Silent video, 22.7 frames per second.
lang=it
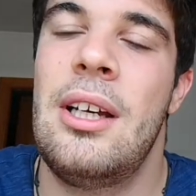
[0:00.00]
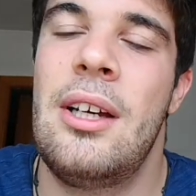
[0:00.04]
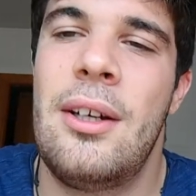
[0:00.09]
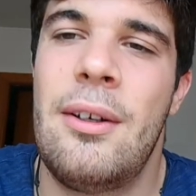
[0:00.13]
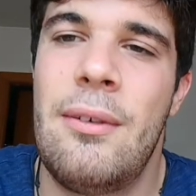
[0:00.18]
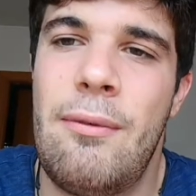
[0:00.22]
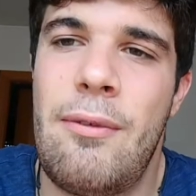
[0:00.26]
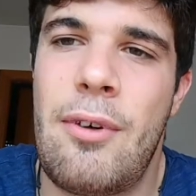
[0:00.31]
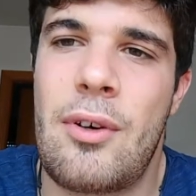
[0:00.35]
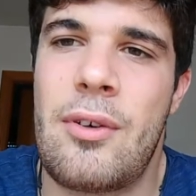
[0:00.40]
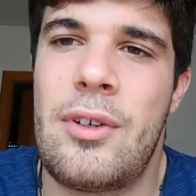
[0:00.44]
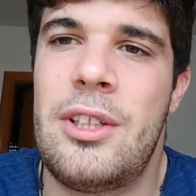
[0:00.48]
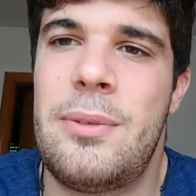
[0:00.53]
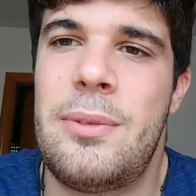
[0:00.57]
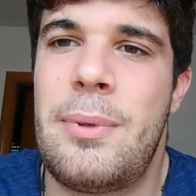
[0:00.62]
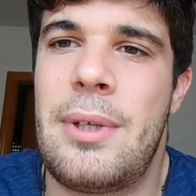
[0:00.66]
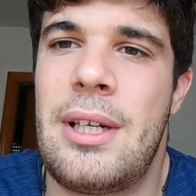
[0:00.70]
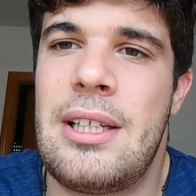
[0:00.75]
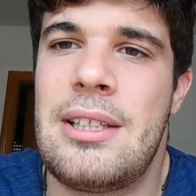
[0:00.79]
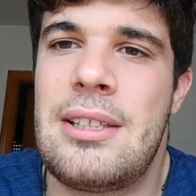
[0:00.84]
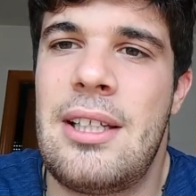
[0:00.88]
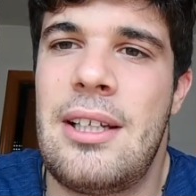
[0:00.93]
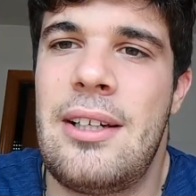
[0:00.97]
fare
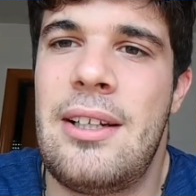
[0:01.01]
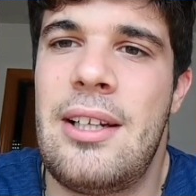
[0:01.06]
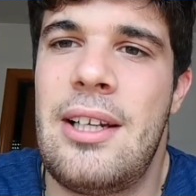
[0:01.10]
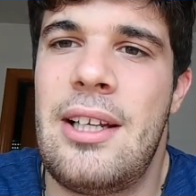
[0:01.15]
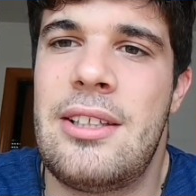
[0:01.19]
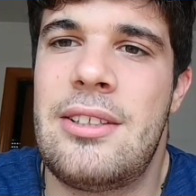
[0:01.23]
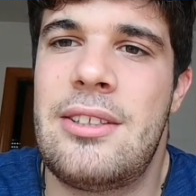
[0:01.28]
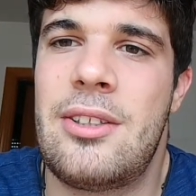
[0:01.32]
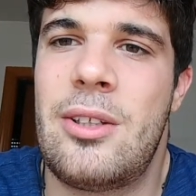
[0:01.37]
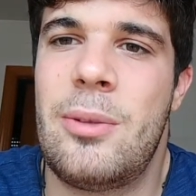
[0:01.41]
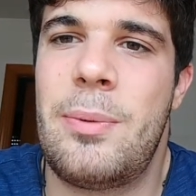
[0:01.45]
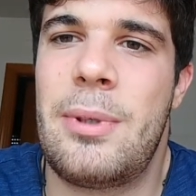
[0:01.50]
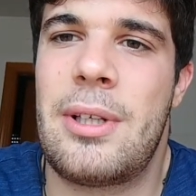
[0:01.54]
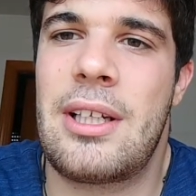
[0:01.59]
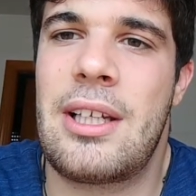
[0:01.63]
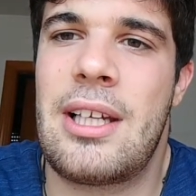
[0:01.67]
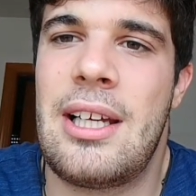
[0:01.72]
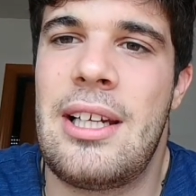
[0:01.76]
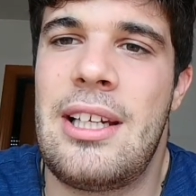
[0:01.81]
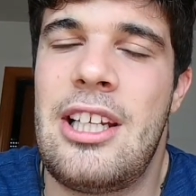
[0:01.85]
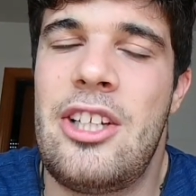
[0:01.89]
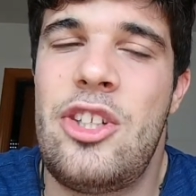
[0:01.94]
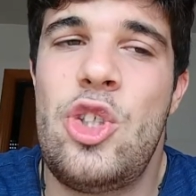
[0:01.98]
un'esperienza all'estero
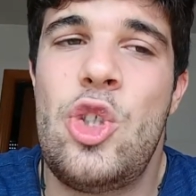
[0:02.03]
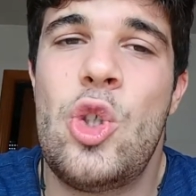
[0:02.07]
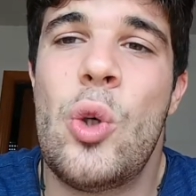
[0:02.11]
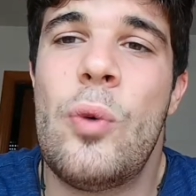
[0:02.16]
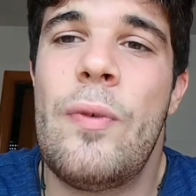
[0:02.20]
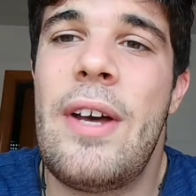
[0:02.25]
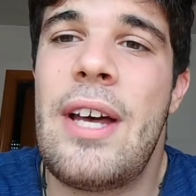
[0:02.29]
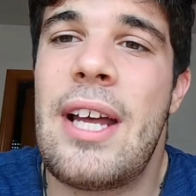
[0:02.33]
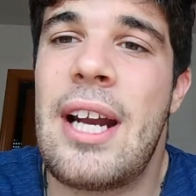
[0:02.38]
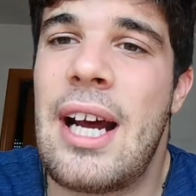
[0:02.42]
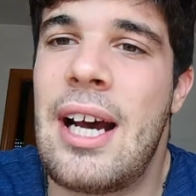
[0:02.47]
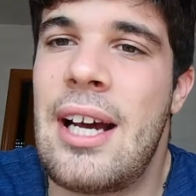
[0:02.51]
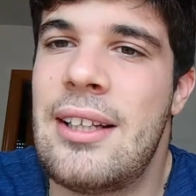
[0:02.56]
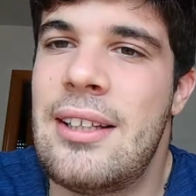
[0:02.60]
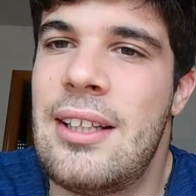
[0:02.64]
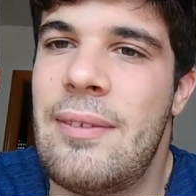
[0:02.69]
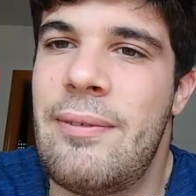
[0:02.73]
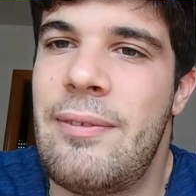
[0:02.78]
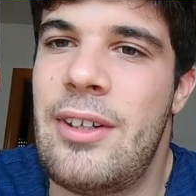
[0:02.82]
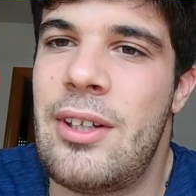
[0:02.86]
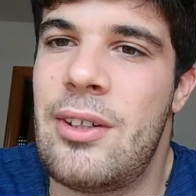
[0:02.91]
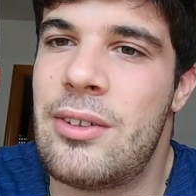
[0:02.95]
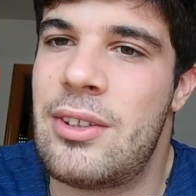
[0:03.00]
perché ne gioverà
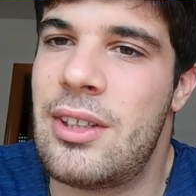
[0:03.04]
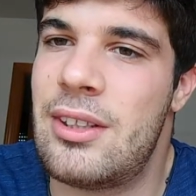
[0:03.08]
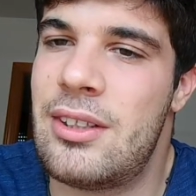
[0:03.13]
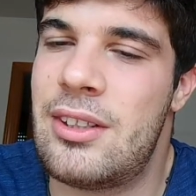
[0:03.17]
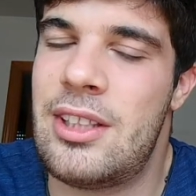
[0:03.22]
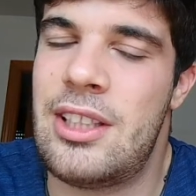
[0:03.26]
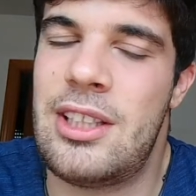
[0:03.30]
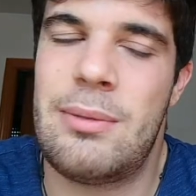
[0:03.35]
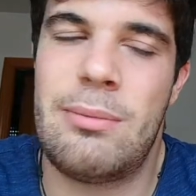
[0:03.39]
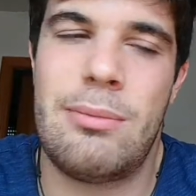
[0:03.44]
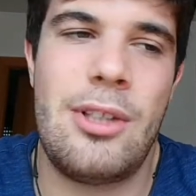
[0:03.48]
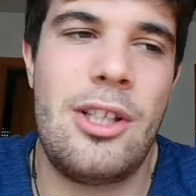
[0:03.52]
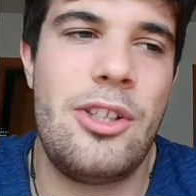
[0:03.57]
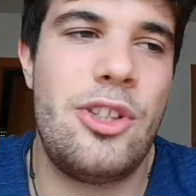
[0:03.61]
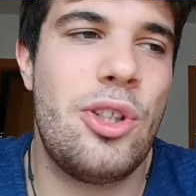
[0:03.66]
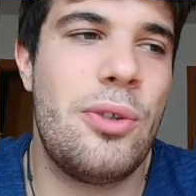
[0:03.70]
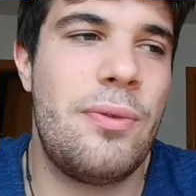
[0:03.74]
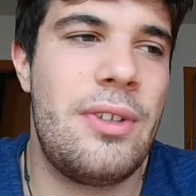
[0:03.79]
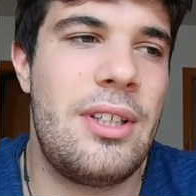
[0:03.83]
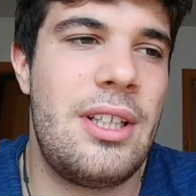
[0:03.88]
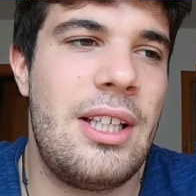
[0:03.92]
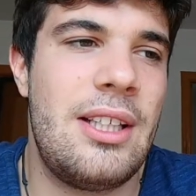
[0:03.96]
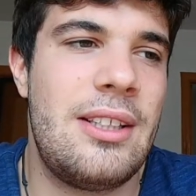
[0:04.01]
davvero tantissimo, ne
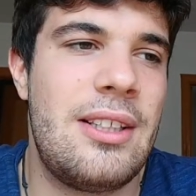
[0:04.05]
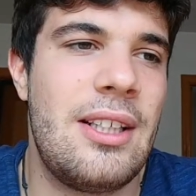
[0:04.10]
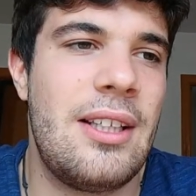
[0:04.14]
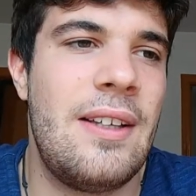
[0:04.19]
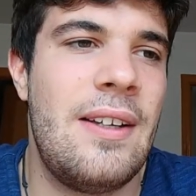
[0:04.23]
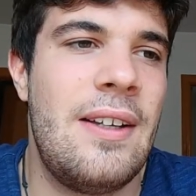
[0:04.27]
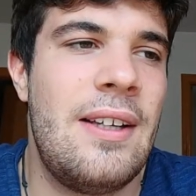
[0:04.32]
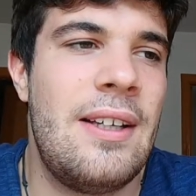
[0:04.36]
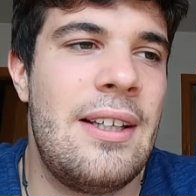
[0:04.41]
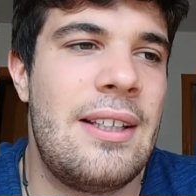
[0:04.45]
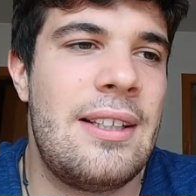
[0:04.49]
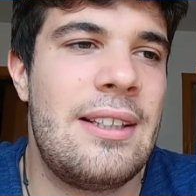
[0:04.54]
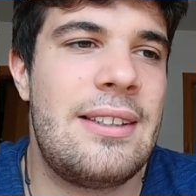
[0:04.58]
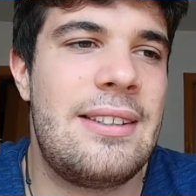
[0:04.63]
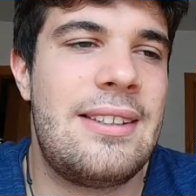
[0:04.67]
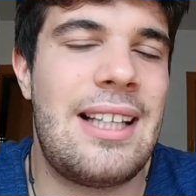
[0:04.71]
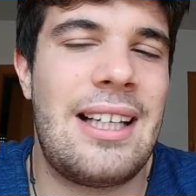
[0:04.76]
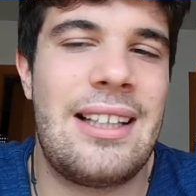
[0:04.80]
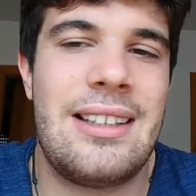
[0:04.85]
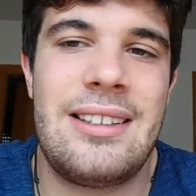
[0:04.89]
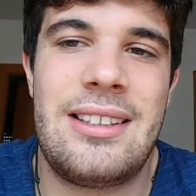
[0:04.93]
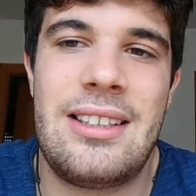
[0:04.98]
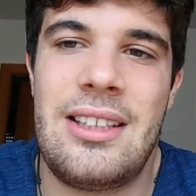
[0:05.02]
gioverete
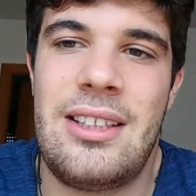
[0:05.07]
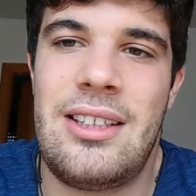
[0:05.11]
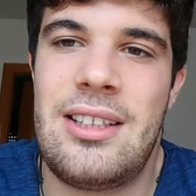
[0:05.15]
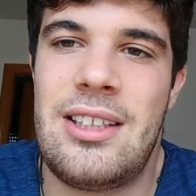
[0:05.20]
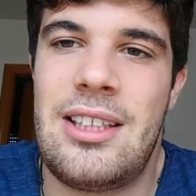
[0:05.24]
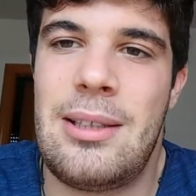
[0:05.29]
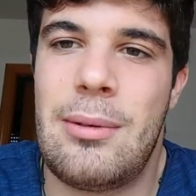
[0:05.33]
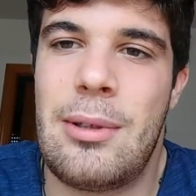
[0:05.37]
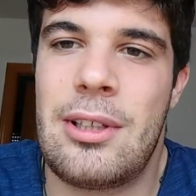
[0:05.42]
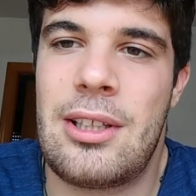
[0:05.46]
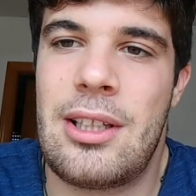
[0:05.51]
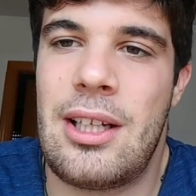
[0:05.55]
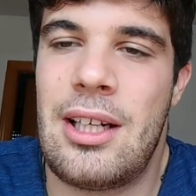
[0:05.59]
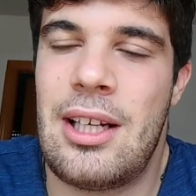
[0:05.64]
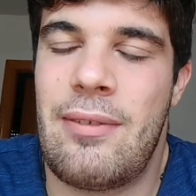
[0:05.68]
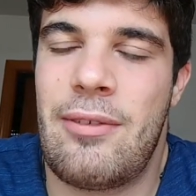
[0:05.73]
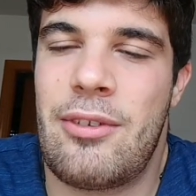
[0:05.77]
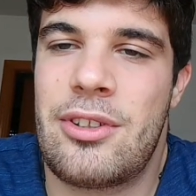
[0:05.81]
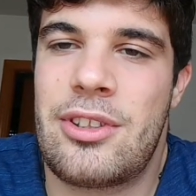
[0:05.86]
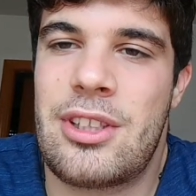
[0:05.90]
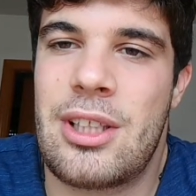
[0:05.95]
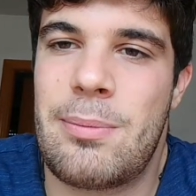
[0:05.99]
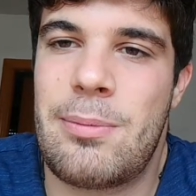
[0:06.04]
tantissimo, la
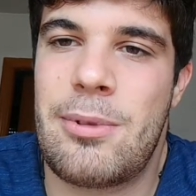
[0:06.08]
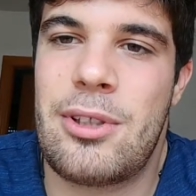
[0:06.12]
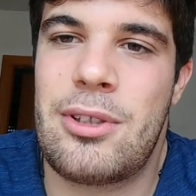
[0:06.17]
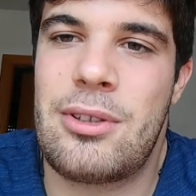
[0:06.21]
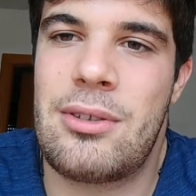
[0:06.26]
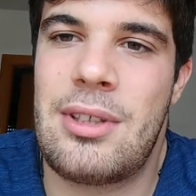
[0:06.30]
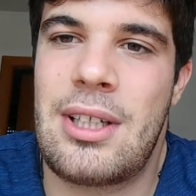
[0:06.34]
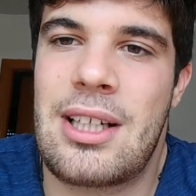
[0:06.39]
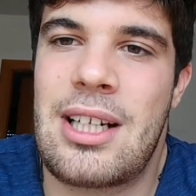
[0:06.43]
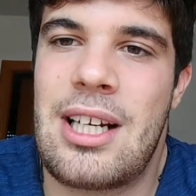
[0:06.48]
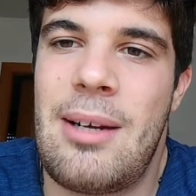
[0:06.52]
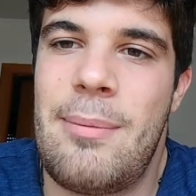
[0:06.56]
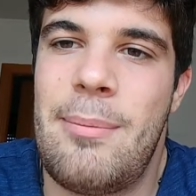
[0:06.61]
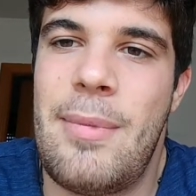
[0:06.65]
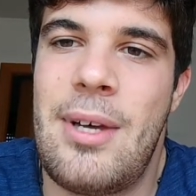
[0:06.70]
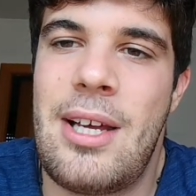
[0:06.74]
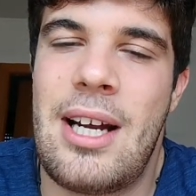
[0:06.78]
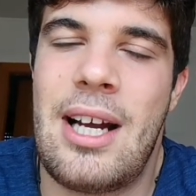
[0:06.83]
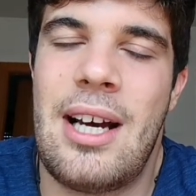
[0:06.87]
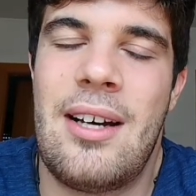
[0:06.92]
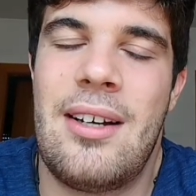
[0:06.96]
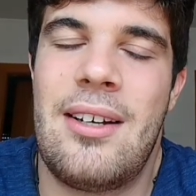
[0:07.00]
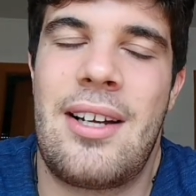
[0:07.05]
vostra persona
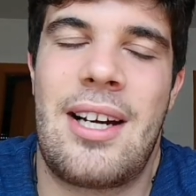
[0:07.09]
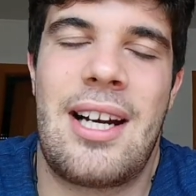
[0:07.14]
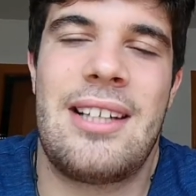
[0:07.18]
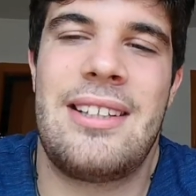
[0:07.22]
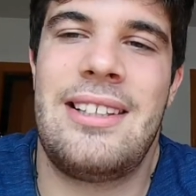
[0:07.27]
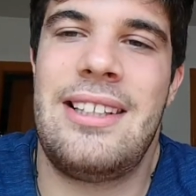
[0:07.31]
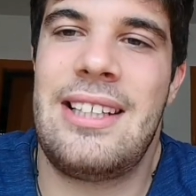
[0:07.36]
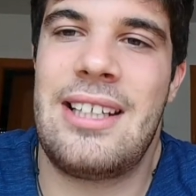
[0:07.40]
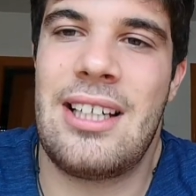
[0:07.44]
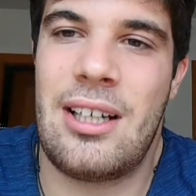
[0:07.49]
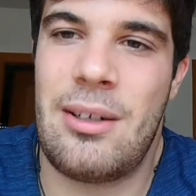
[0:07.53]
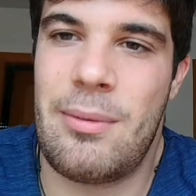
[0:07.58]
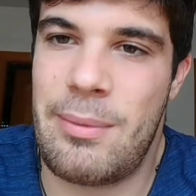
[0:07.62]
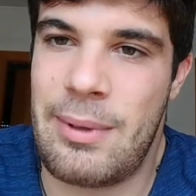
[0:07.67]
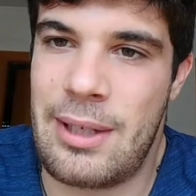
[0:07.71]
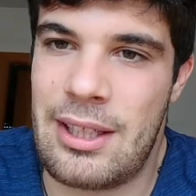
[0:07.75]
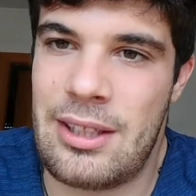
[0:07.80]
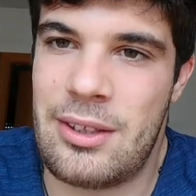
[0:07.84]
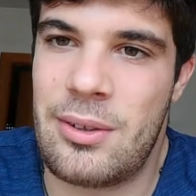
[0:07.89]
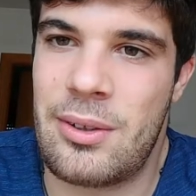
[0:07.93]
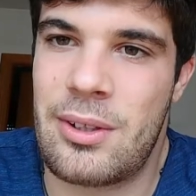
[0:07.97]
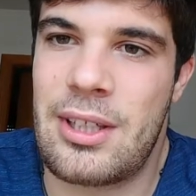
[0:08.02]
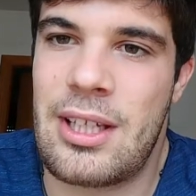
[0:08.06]
cambierà
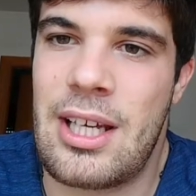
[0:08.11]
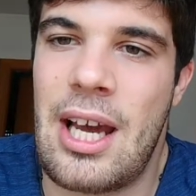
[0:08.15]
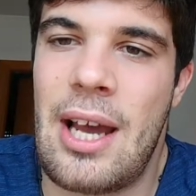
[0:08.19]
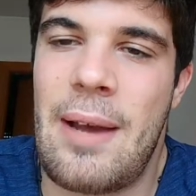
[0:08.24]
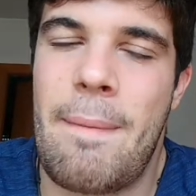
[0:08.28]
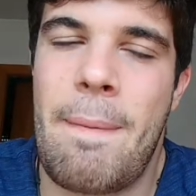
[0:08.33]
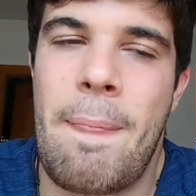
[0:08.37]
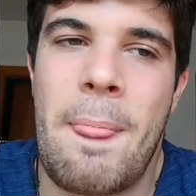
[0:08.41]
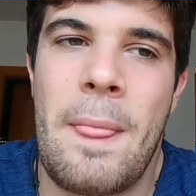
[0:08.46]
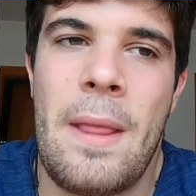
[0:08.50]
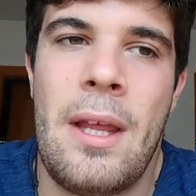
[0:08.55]
radicalmente, ok?